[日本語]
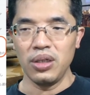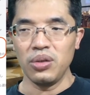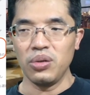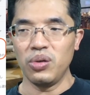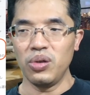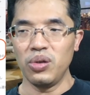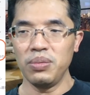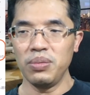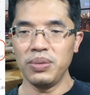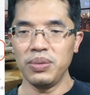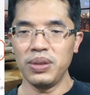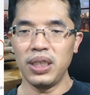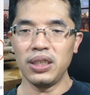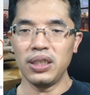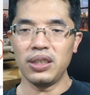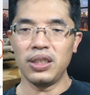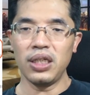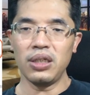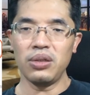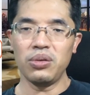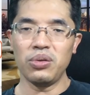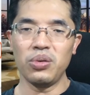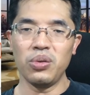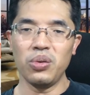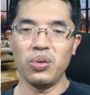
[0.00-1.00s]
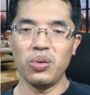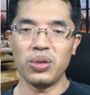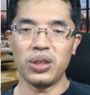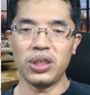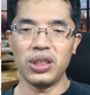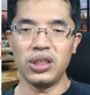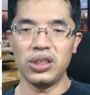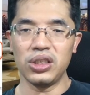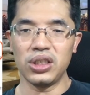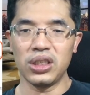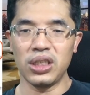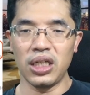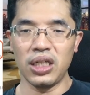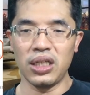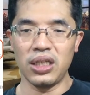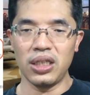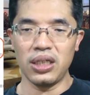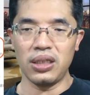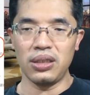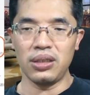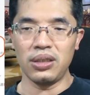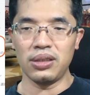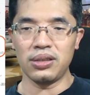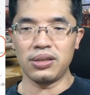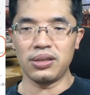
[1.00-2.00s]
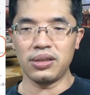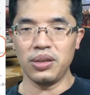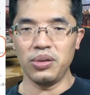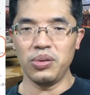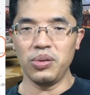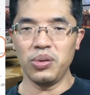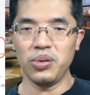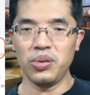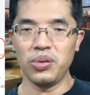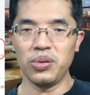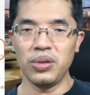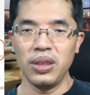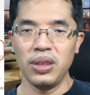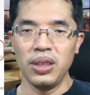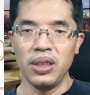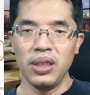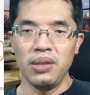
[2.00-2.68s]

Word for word: これもね、結構大きい事件なんですけど、